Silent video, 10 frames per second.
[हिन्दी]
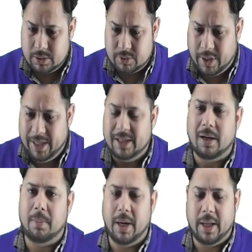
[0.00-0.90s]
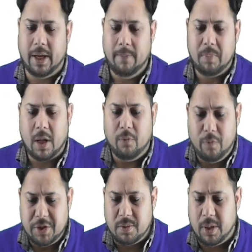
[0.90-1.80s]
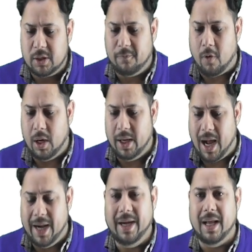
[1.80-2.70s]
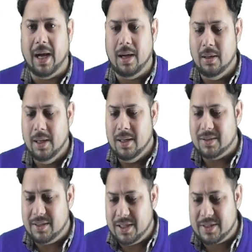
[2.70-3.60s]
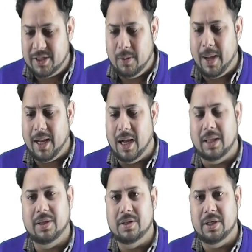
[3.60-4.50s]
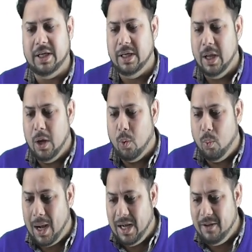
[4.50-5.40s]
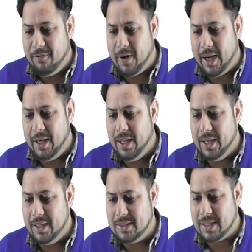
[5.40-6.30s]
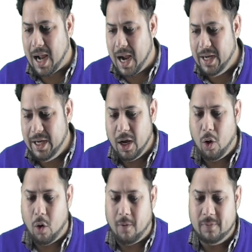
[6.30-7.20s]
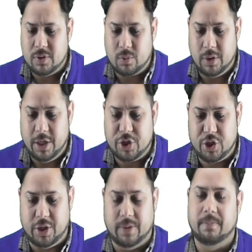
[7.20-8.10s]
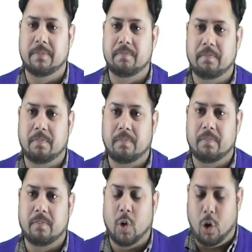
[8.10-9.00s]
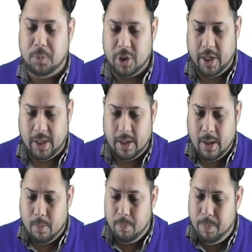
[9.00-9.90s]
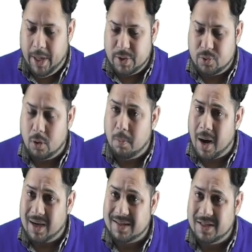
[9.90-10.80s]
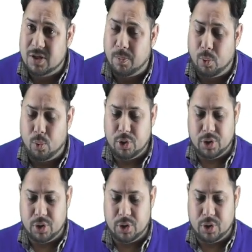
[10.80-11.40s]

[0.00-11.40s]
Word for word: थ्री की तरफ बढ़ेंगे विच अमंग द फॉलोइंग आइडिया सजेस्टेड बाय गांधी जी well defined his idea of Swadeshi? Option A, based on Marxist approach,